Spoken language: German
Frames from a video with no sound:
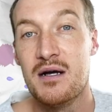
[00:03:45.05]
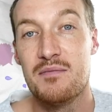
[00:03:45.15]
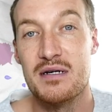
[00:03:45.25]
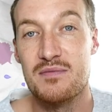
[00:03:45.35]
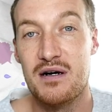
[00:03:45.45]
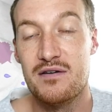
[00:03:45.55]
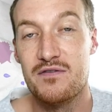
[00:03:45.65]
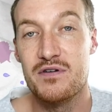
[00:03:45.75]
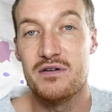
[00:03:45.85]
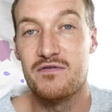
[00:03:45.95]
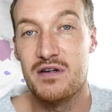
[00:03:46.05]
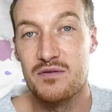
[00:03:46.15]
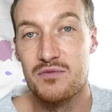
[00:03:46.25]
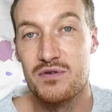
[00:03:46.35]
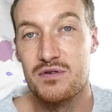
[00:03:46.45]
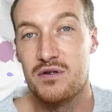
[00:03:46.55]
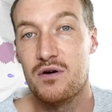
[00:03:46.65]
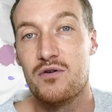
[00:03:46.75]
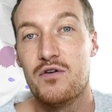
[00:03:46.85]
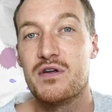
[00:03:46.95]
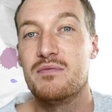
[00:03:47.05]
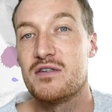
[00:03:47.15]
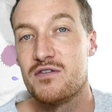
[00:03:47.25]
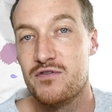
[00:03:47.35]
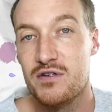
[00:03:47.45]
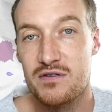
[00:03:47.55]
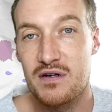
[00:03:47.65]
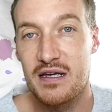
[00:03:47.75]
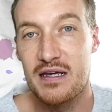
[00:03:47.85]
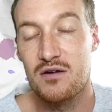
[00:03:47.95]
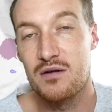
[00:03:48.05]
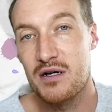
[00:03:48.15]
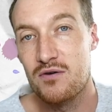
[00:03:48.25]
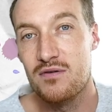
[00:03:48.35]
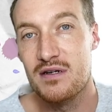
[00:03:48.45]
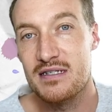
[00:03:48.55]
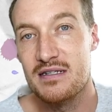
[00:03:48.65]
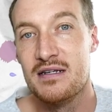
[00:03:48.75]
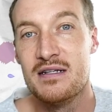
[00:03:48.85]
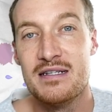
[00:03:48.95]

pass mal auf, äh, vielleicht müsstest du doch öfter mal zur Vorsorge gehen oder mal gucken lassen,